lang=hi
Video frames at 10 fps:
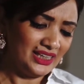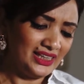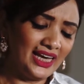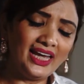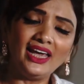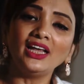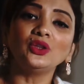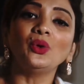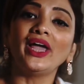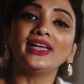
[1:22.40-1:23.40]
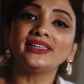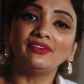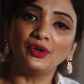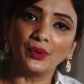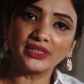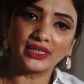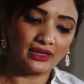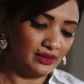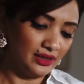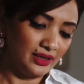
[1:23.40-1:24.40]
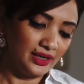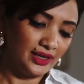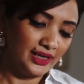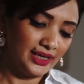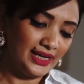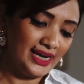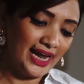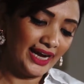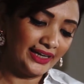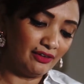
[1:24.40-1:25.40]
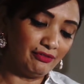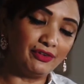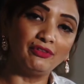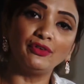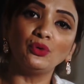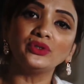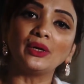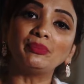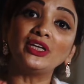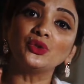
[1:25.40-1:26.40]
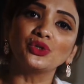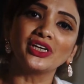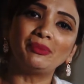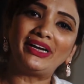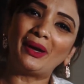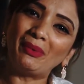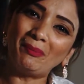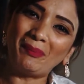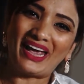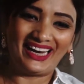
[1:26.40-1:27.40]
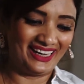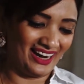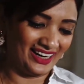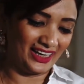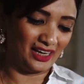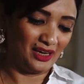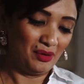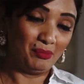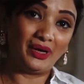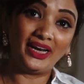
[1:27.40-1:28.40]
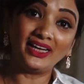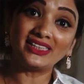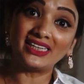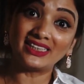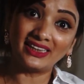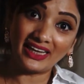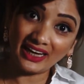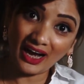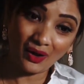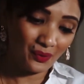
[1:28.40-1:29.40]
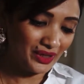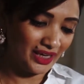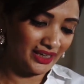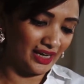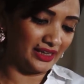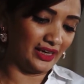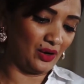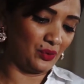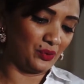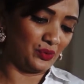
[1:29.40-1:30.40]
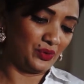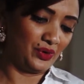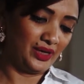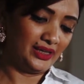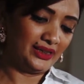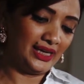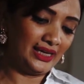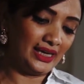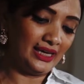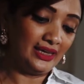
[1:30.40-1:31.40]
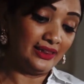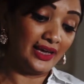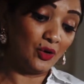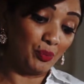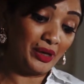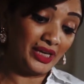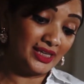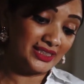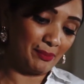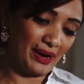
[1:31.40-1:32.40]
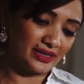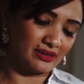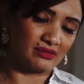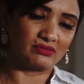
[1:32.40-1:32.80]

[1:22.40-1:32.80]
ये एक तो ऐसे व्यूवर्स है ना नेगेटिव रिव्यूज़ अपनी सोशल मीडिया पे पहले डालेंगे भले सीज़न देखा हो या ना देखा हो थिंकिंग देयर ओपिनियंस आर बेटर